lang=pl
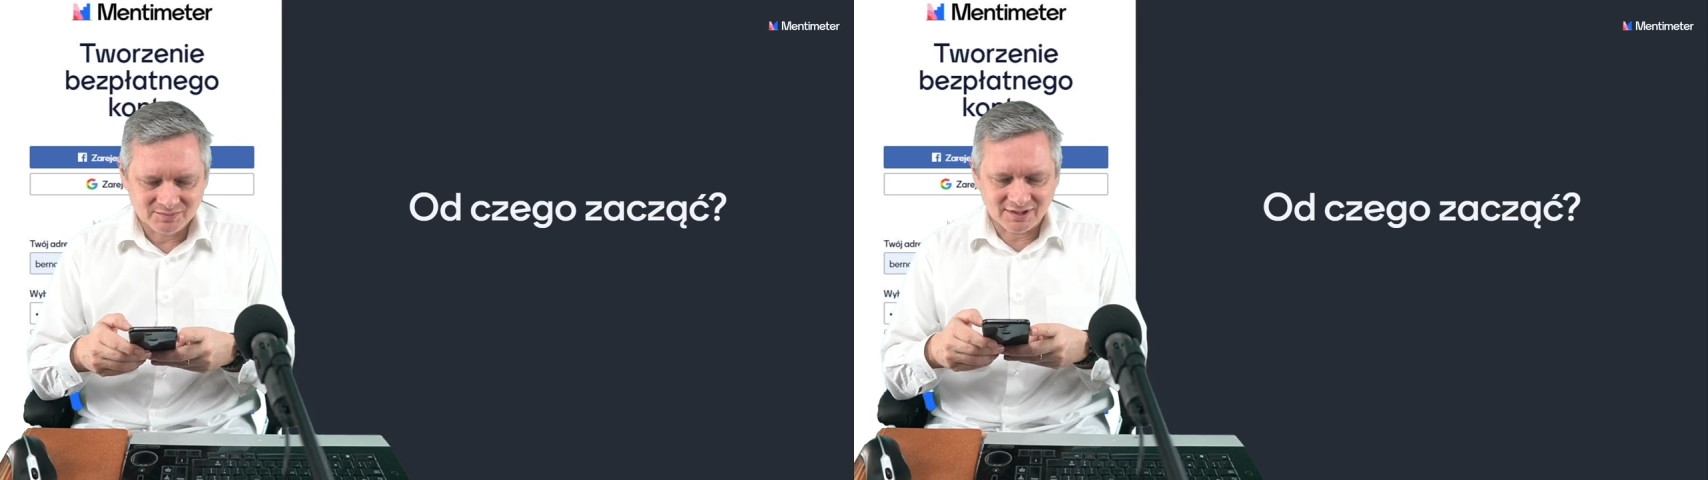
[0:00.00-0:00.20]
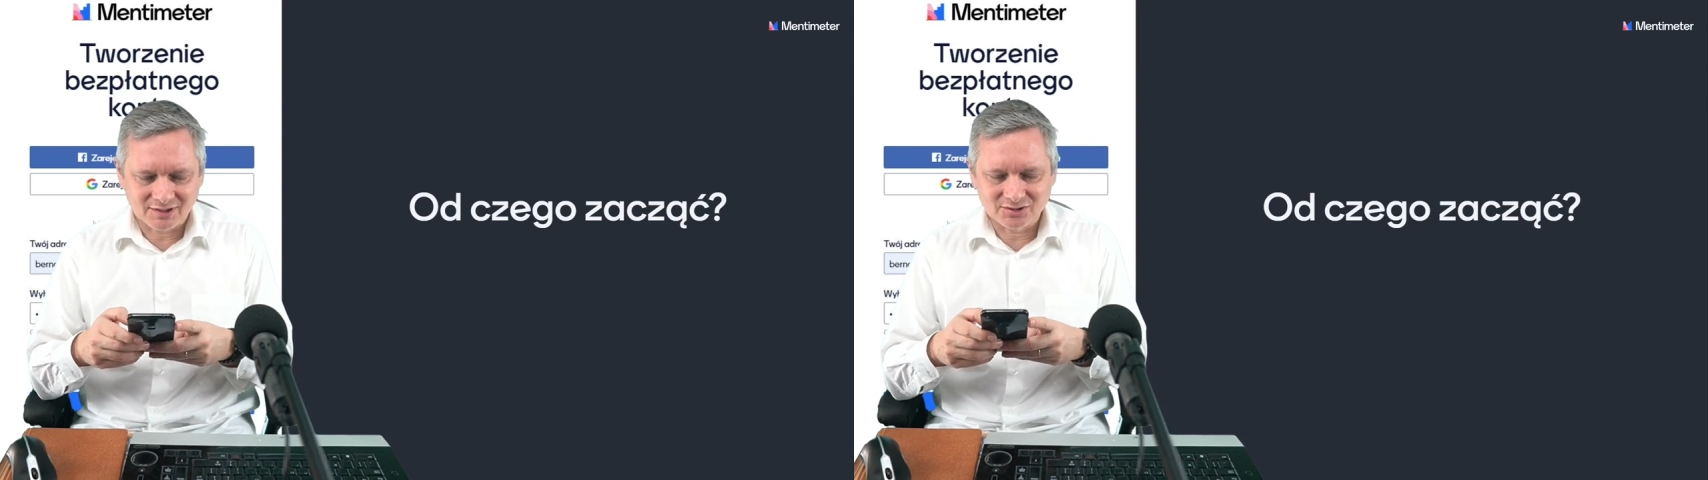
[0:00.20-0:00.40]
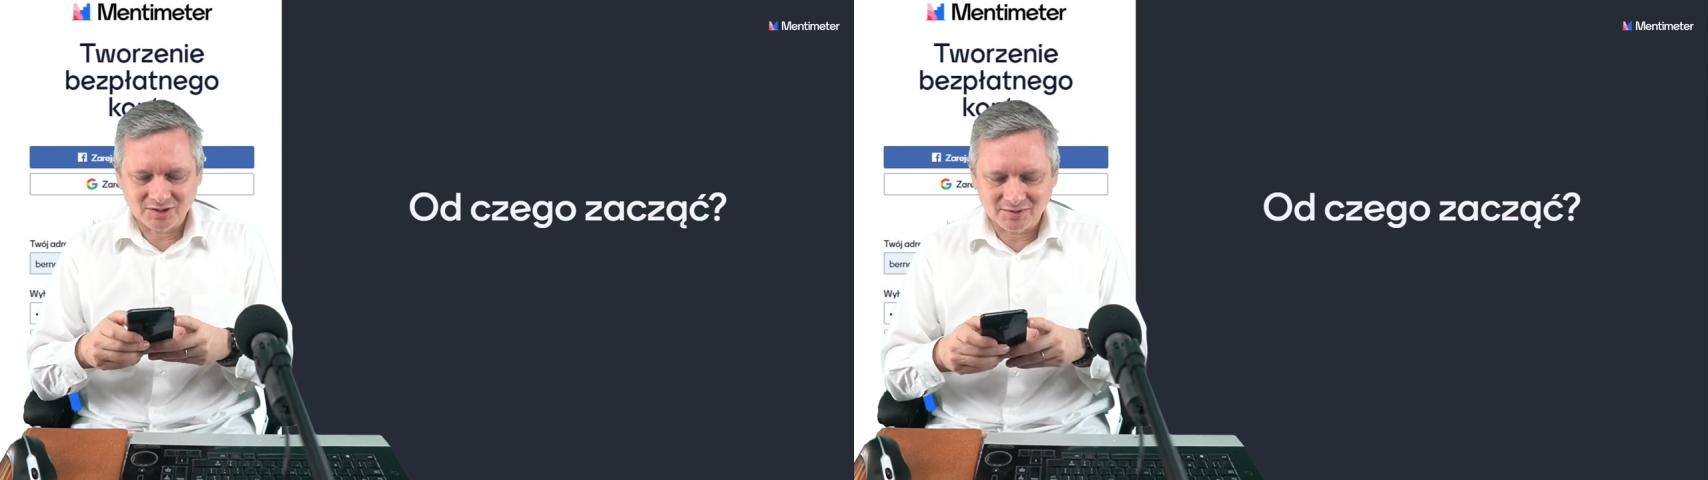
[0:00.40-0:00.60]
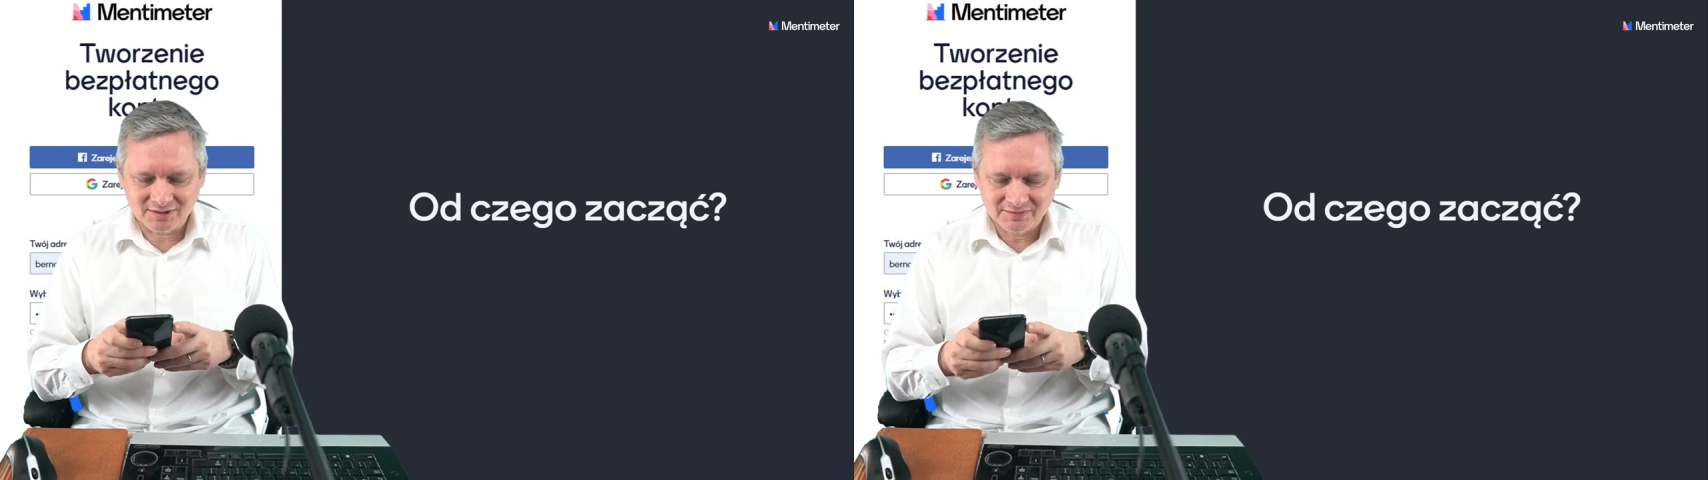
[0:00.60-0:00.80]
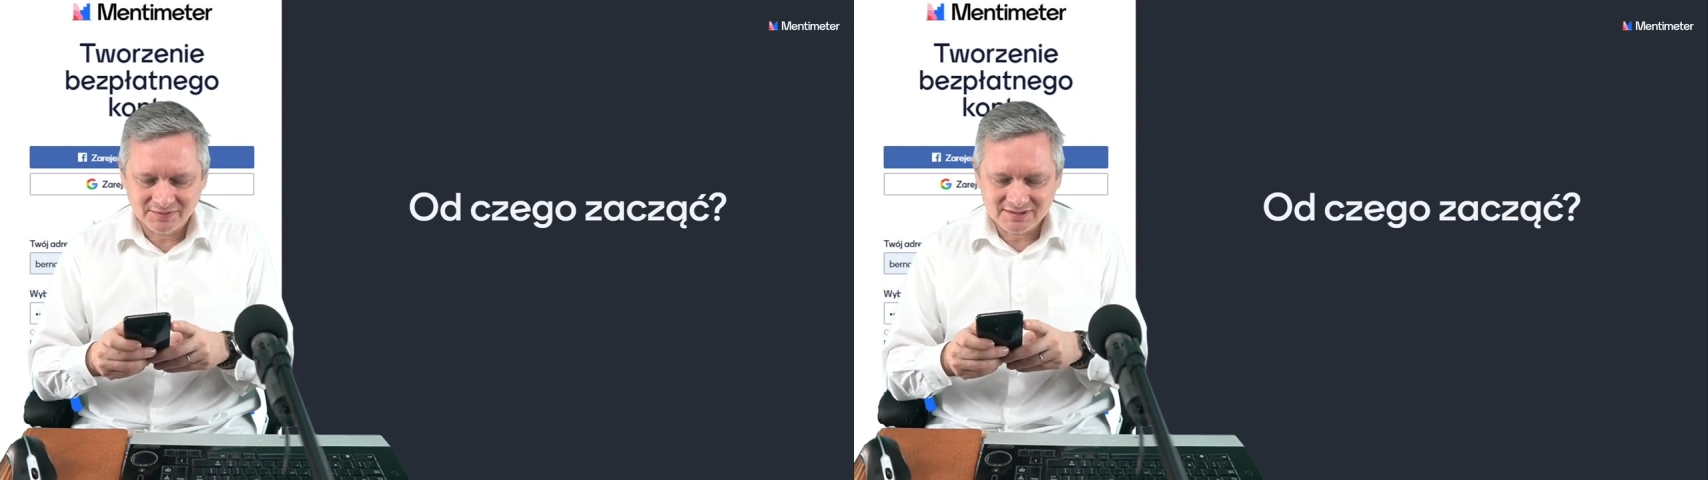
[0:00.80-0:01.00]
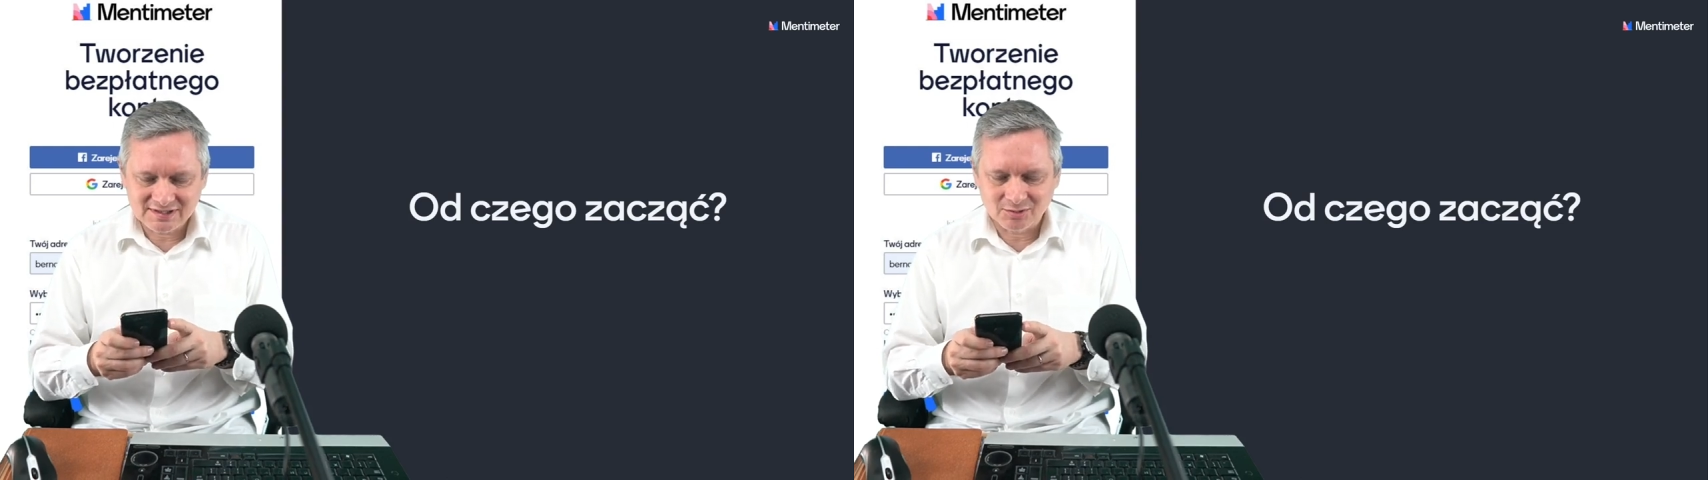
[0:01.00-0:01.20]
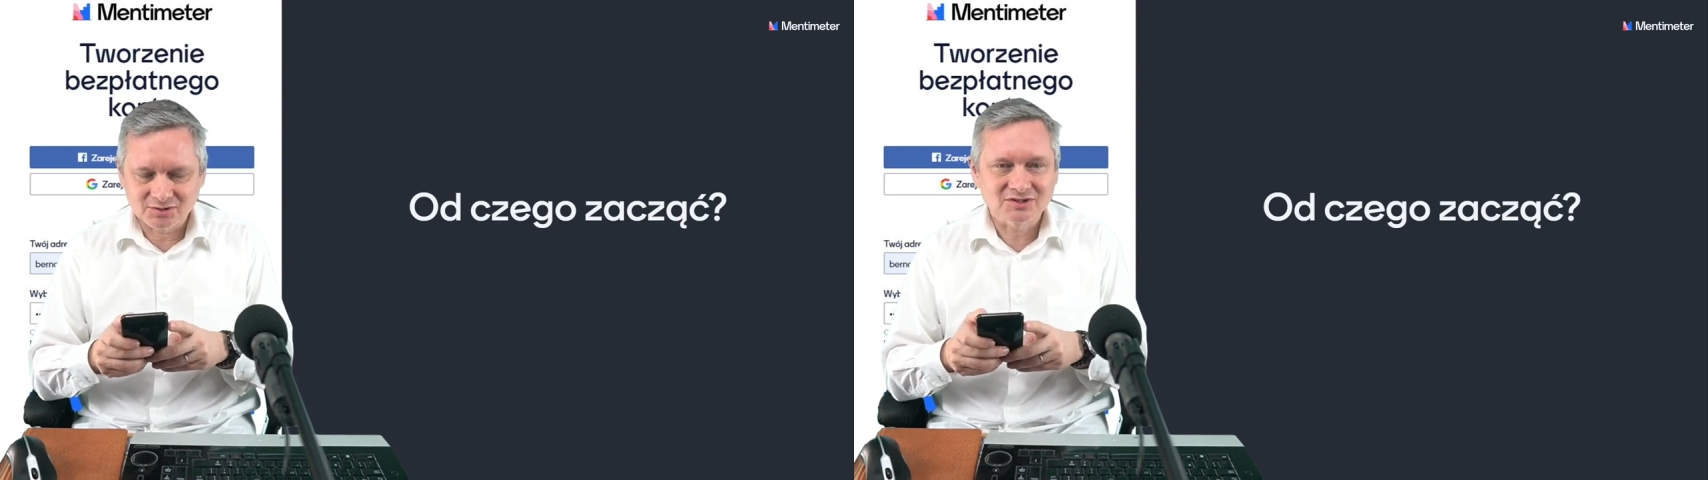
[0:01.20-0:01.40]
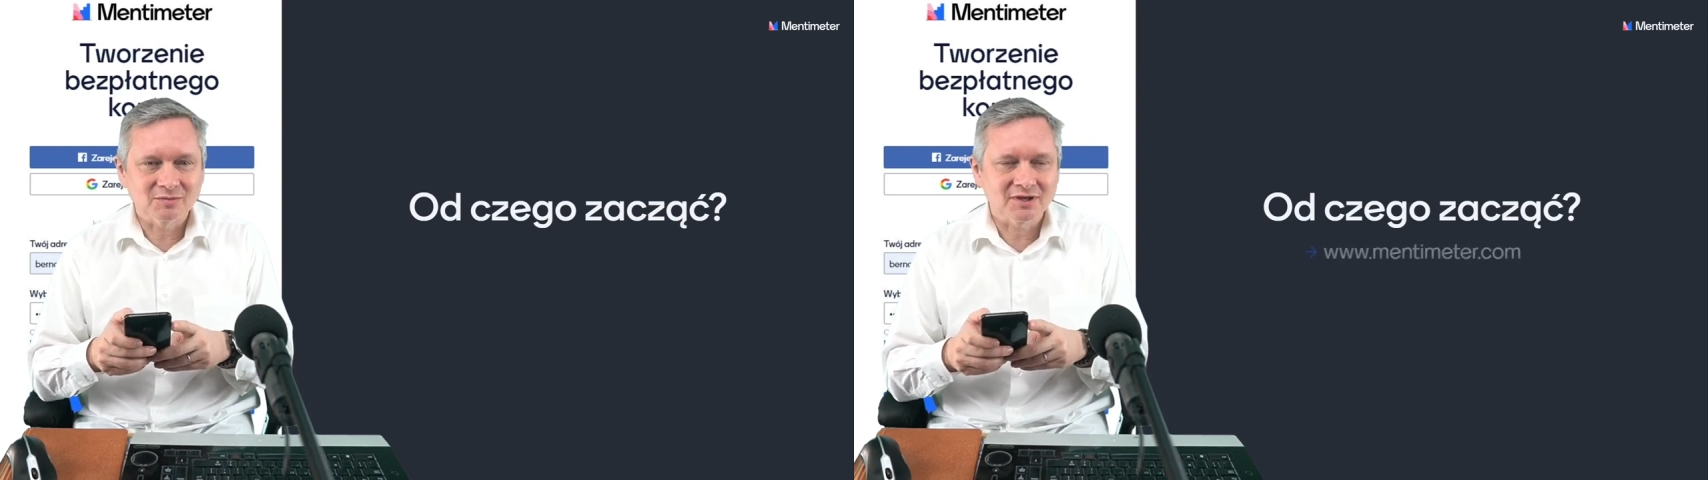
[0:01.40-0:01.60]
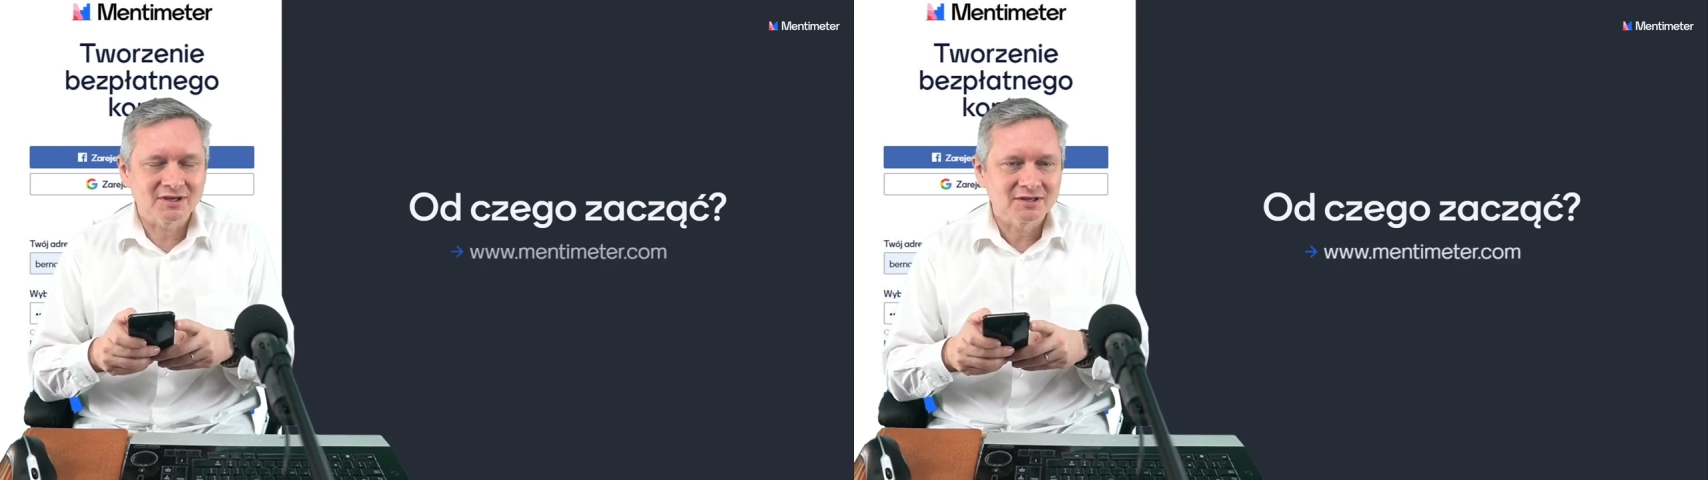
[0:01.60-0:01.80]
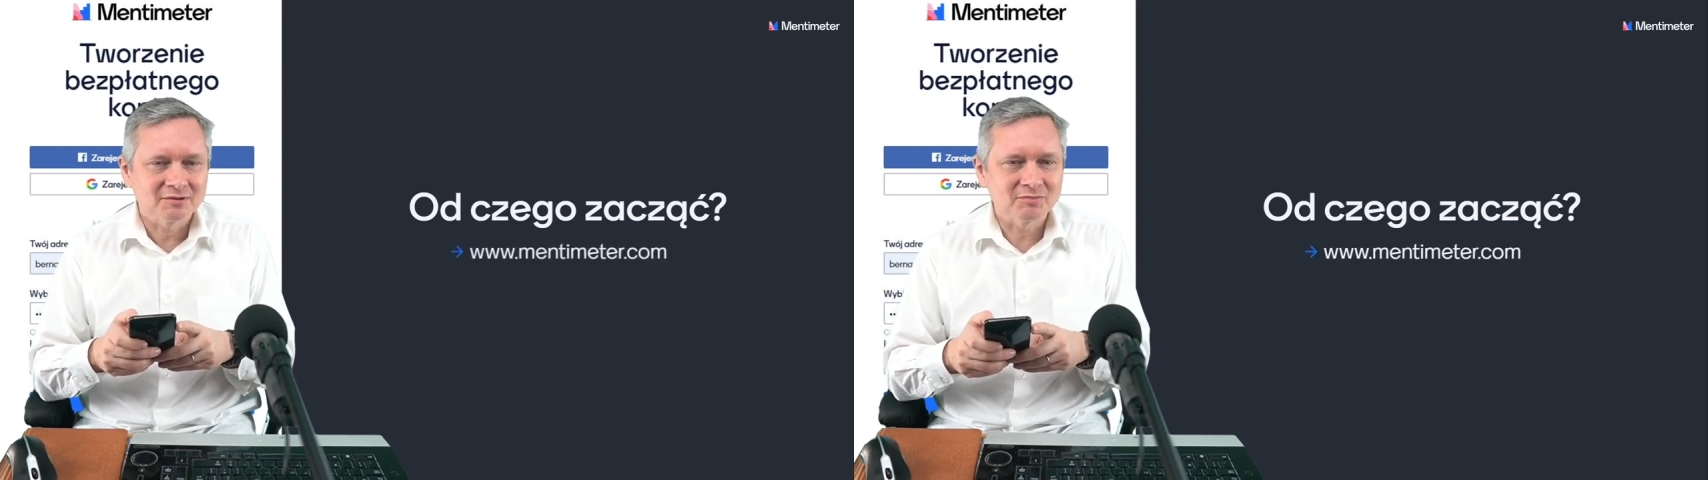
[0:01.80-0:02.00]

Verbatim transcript: tego, żeby założyć sobie